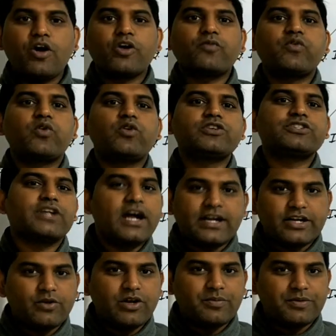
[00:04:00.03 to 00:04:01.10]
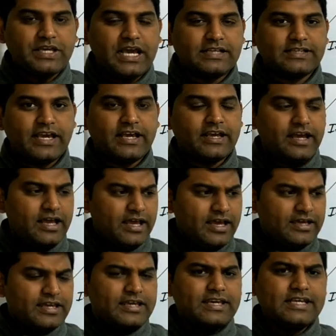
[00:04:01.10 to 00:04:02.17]
और फ्लो चार्ट डेवलप किया जाएगा
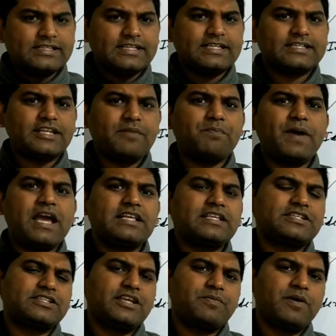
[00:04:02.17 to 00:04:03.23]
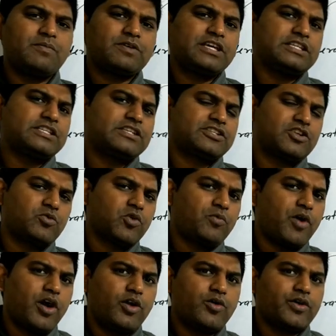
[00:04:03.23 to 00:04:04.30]
कि किस स्टेप बाय स्टेप हम किस स्टेप को
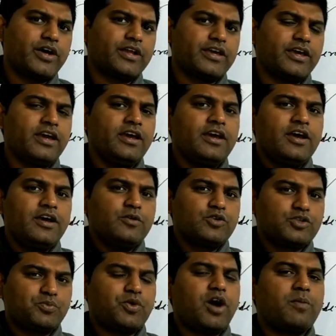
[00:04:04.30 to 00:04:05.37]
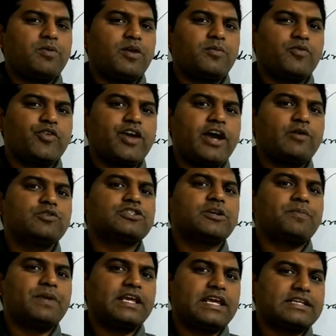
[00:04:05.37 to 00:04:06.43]
फॉलो करके उस प्रॉब्लम को या उस
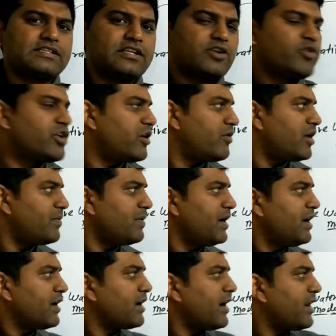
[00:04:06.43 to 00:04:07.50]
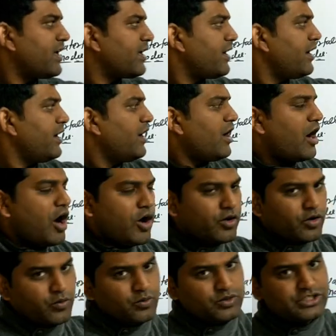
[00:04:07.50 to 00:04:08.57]
एप्लीकेशन को डेवलप करेंगे और
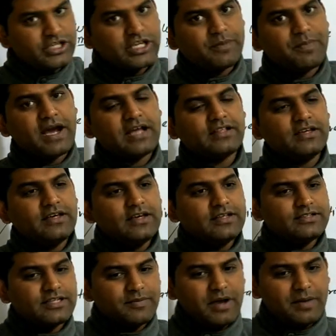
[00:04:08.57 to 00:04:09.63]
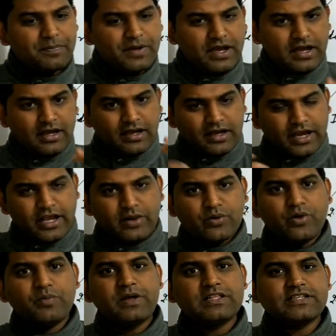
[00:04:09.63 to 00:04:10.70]
उसी के बाद जब आपका
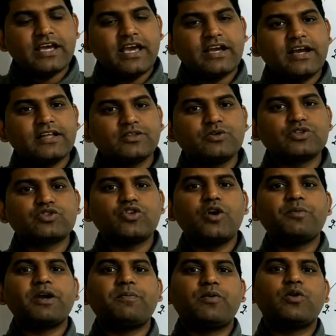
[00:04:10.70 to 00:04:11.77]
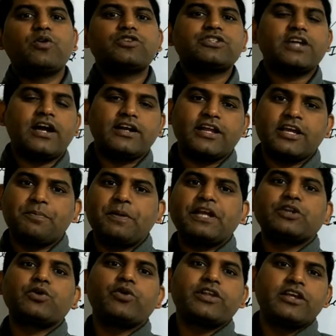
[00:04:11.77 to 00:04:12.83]
एल्गो बन जाएगा तो उसको हम एक फ्लो चार्ट एक
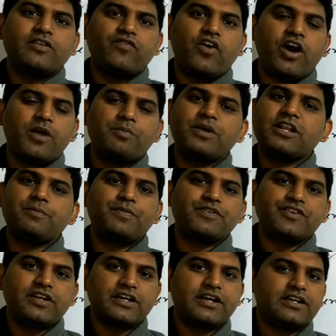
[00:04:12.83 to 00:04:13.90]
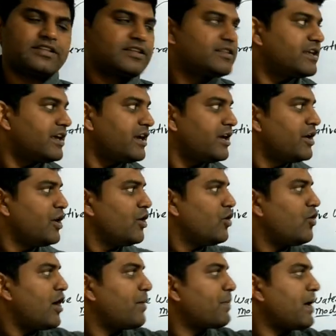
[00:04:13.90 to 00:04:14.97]
पिक्टोरियल फॉर्म में रिप्रेजेंट कर देते हैं
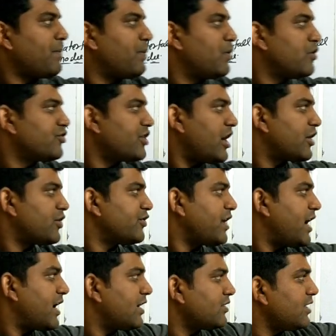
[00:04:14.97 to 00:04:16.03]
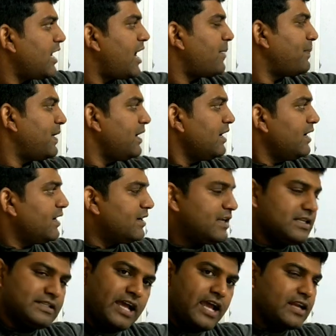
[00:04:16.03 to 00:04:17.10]
वो आपका फ्लो चार्ट हो जाएगा तो यहाँ पर
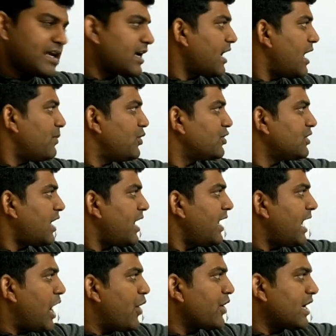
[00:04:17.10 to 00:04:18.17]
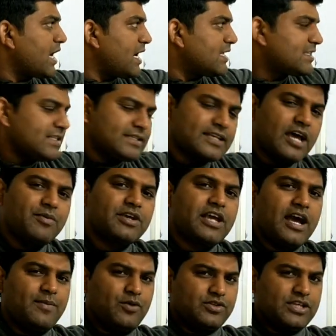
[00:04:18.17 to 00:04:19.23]
डिजाइन का काम होता है और एनालिसिस का भी
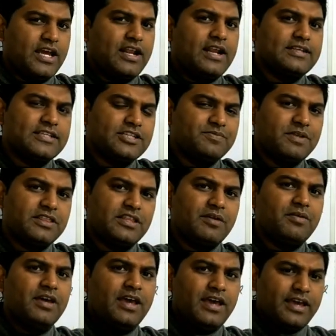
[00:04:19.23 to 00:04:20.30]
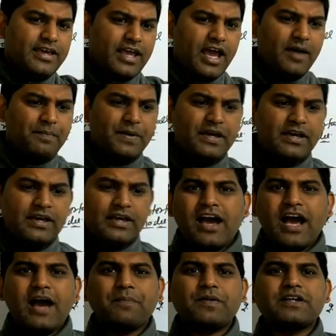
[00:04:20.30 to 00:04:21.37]
काम होता है एनालिसिस मतलब यहाँ पर
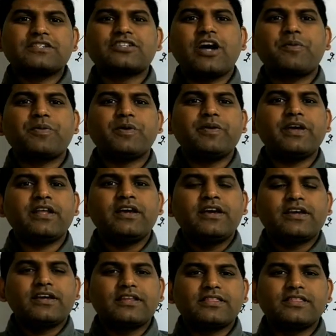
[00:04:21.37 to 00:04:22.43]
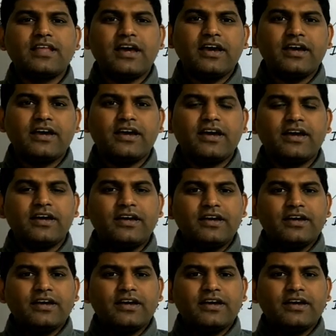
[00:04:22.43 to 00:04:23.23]
आपका सॉफ्टवेयर कितना आ,